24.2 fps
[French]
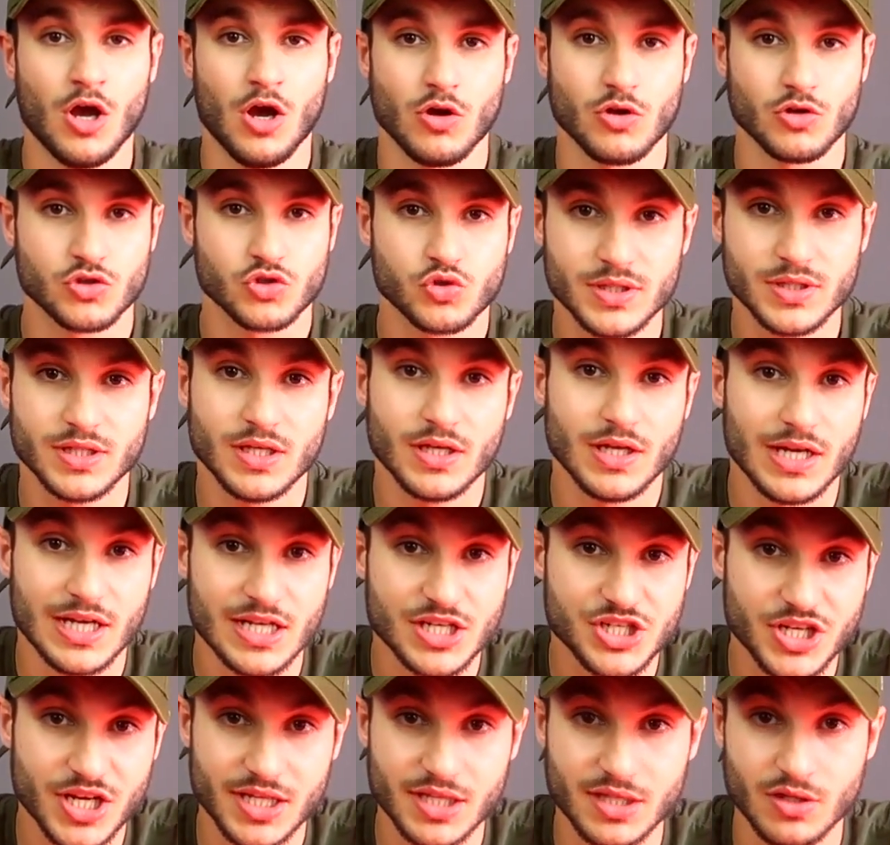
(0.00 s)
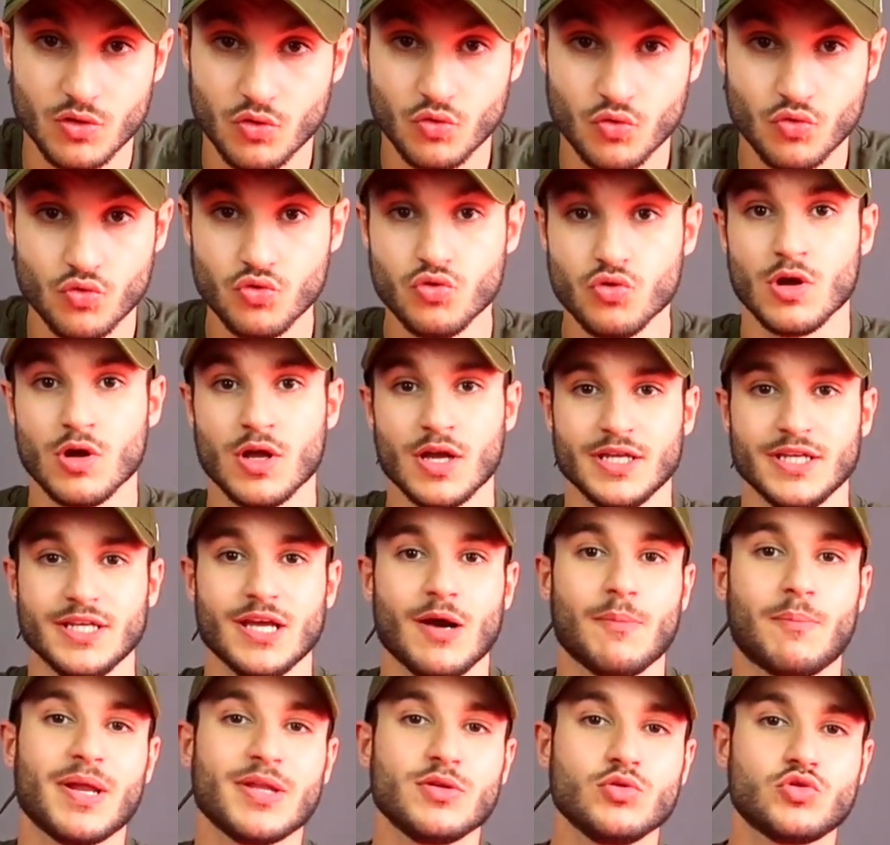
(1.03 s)
Ensuite, les chaînes où il y
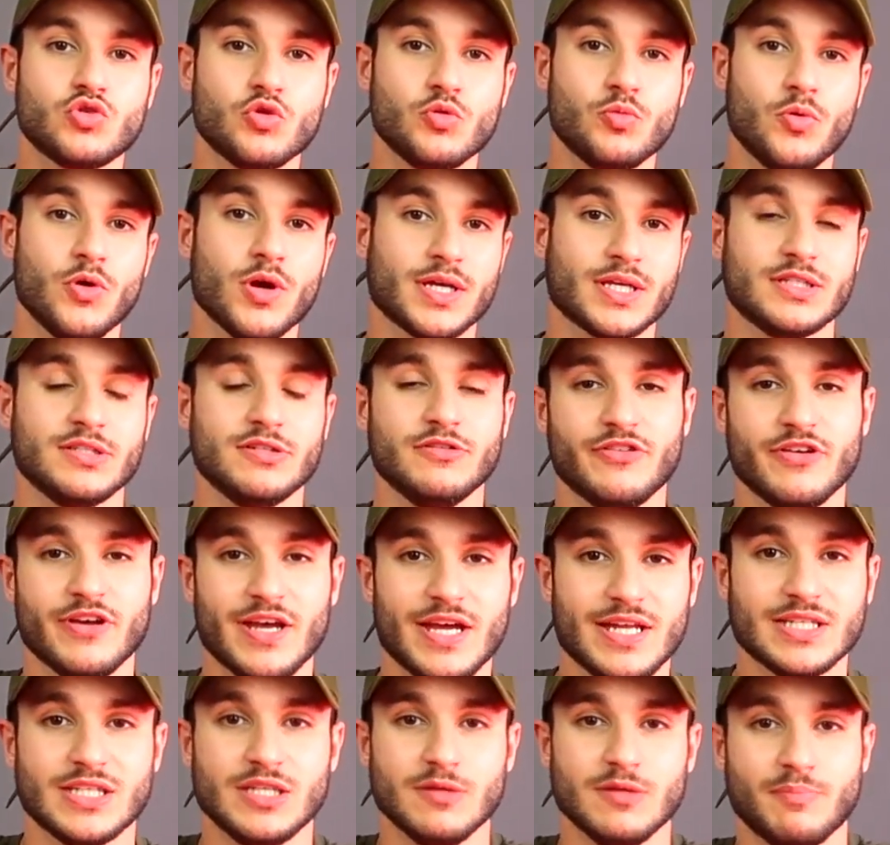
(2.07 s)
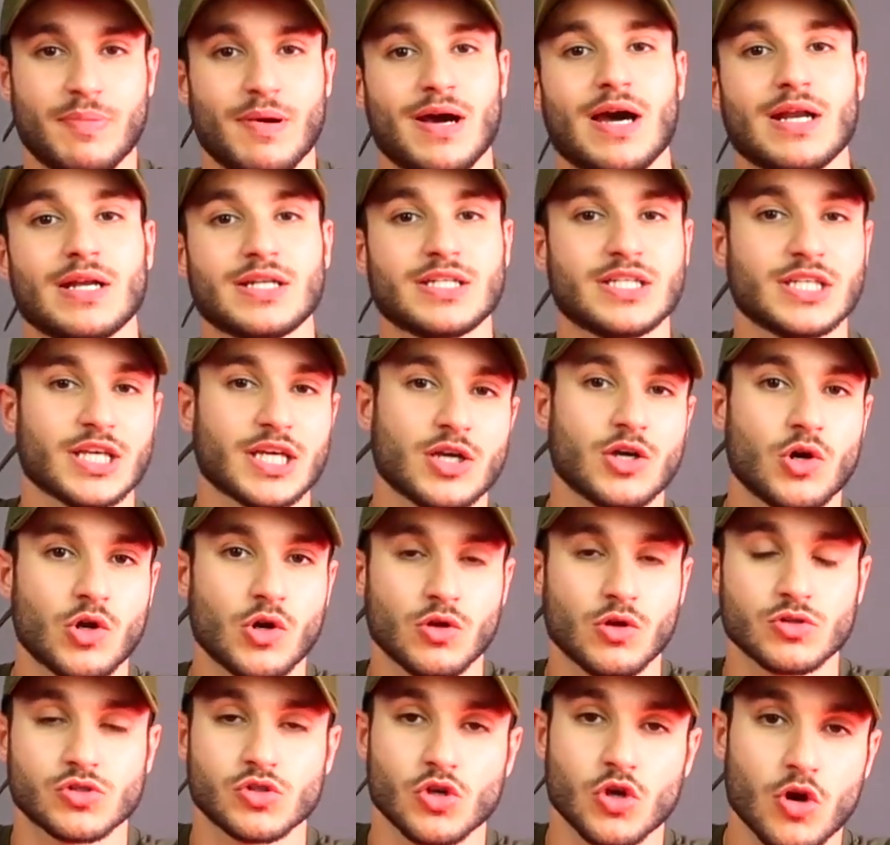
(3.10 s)
a plein de youtubeurs qui viennent, qui parlent, qui
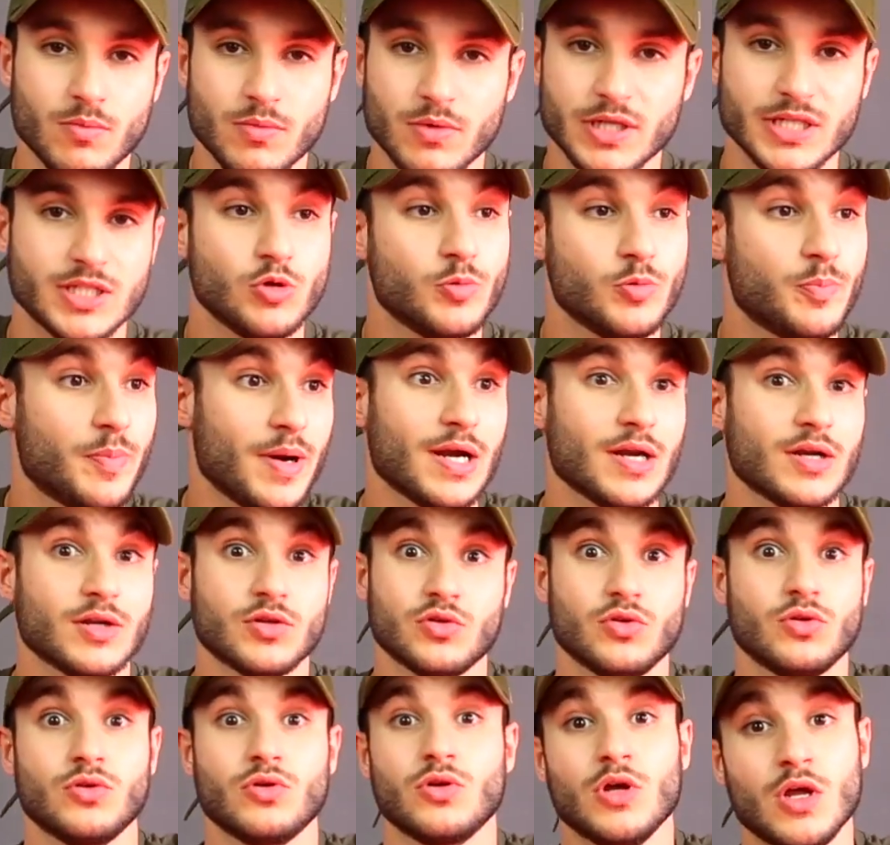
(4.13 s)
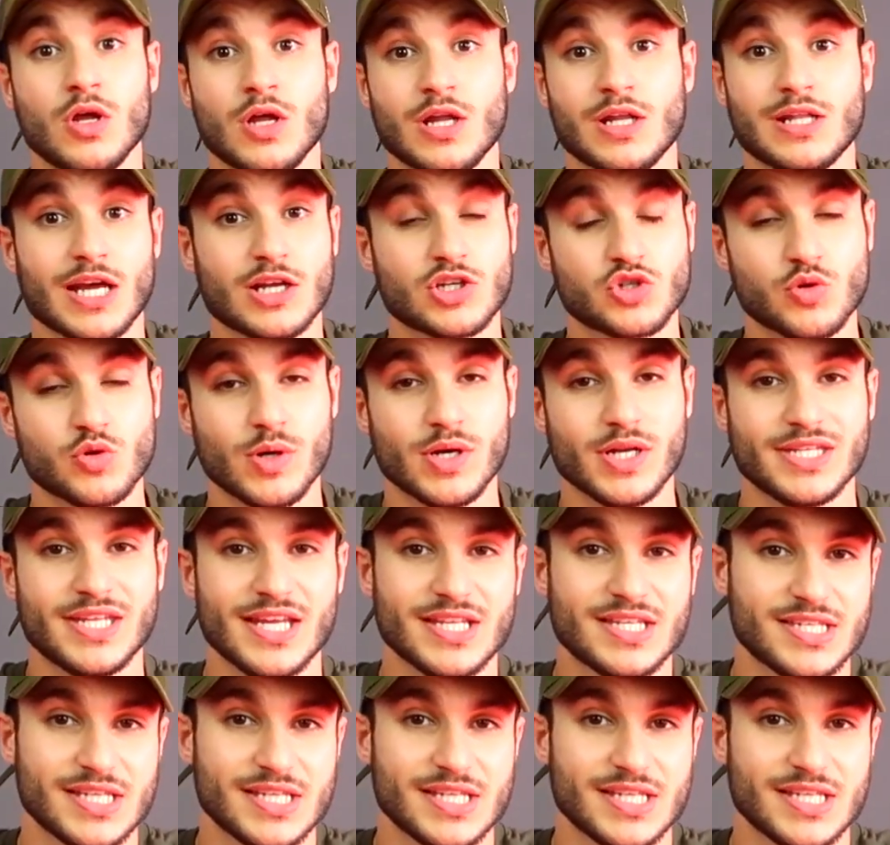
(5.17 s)
rigolent ensemble et qui parlent de, l'actualité,